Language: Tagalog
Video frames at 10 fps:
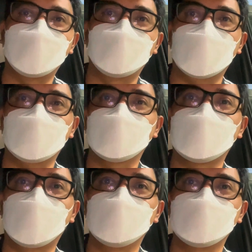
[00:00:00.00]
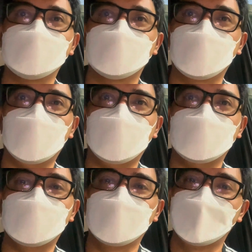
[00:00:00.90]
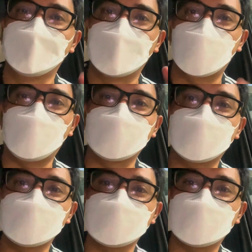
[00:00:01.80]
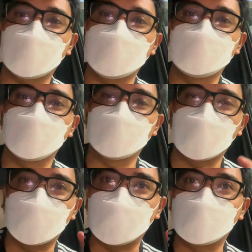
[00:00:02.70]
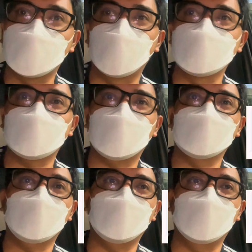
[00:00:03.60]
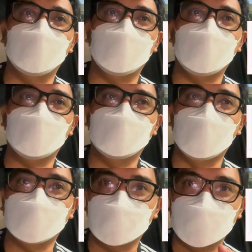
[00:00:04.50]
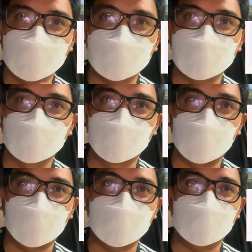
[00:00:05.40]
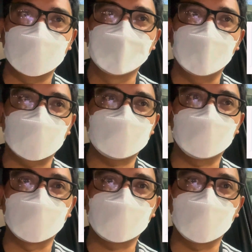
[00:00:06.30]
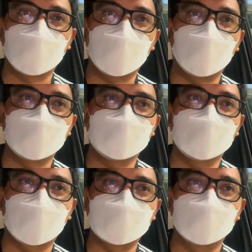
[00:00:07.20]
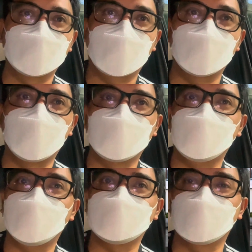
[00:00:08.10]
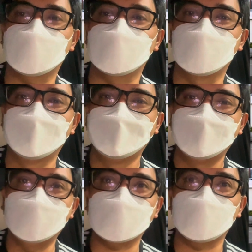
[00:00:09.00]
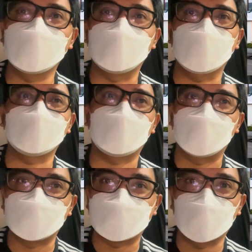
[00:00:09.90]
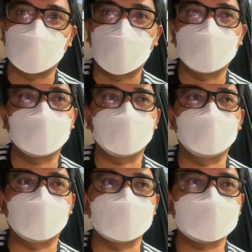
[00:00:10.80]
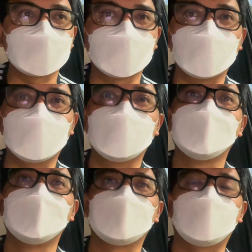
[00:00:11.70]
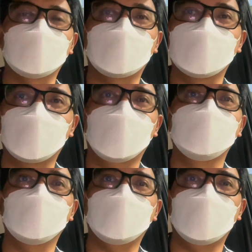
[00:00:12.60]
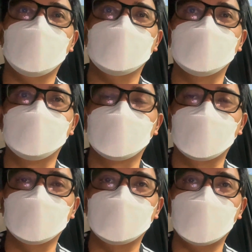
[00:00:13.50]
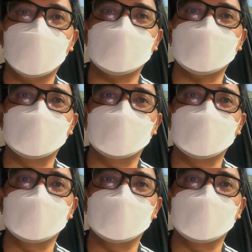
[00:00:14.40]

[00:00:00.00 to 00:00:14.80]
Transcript: para ma-download nyo. And upon registration, may 50 points agad ako. And later, siguro mamaya, explore ko pa kung anong ano, mga benefits nito. Lahat naman meron eh. Shell app, Plus Go, Petron Value Card, ayun lahat